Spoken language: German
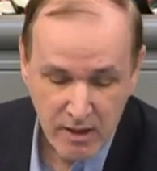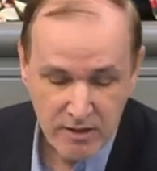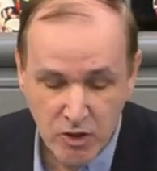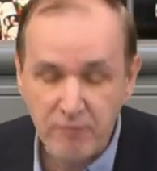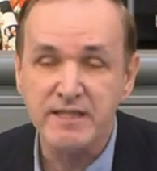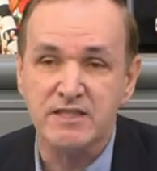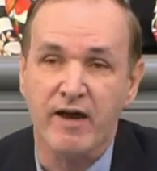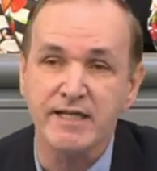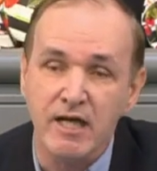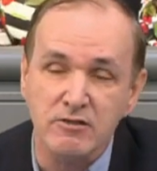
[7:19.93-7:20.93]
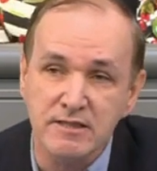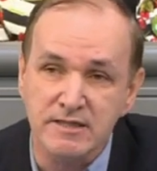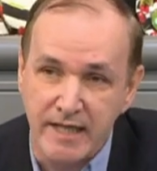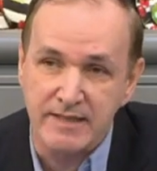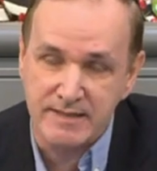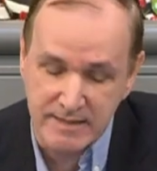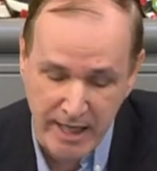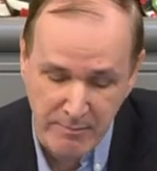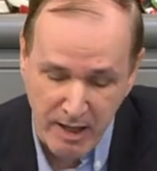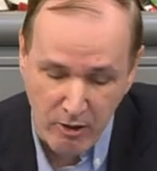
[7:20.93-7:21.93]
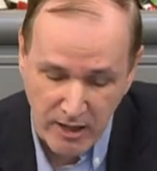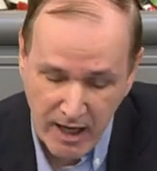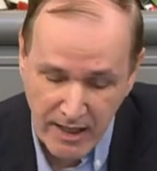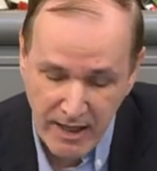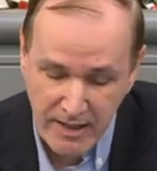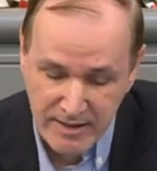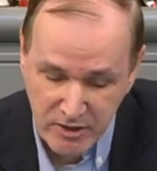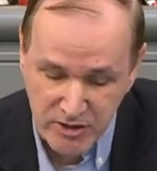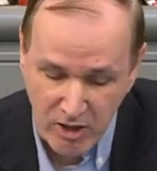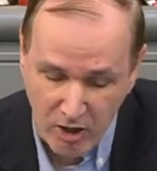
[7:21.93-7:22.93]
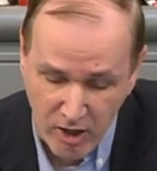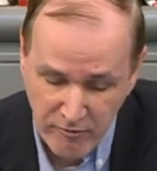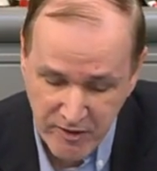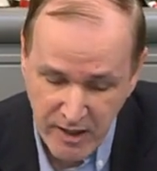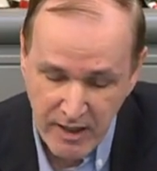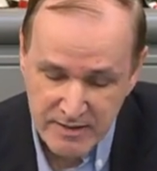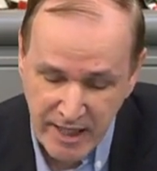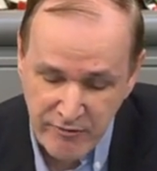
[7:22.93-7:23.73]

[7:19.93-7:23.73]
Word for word: So wie 2016 ein Marokkaner in Düsseldorf sein